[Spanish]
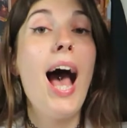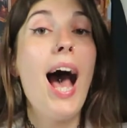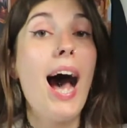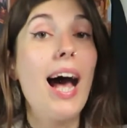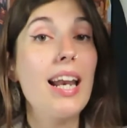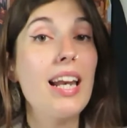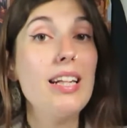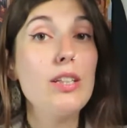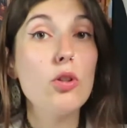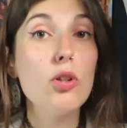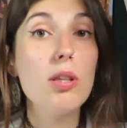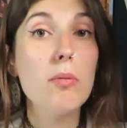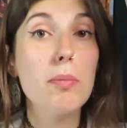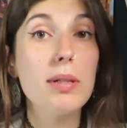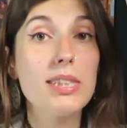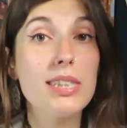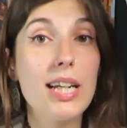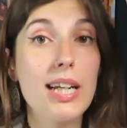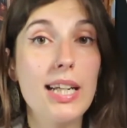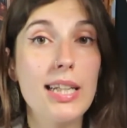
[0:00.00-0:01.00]
A riesgo de
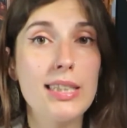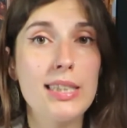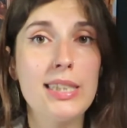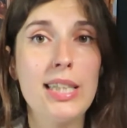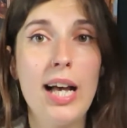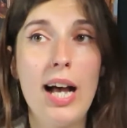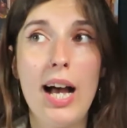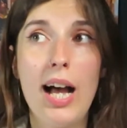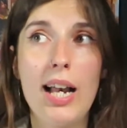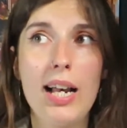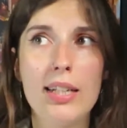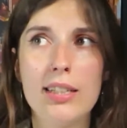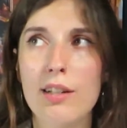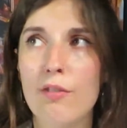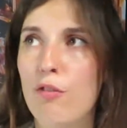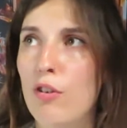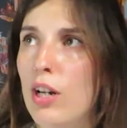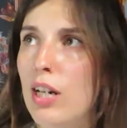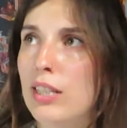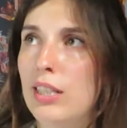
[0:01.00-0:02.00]
pensar que está a las
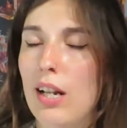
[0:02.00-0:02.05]
afueras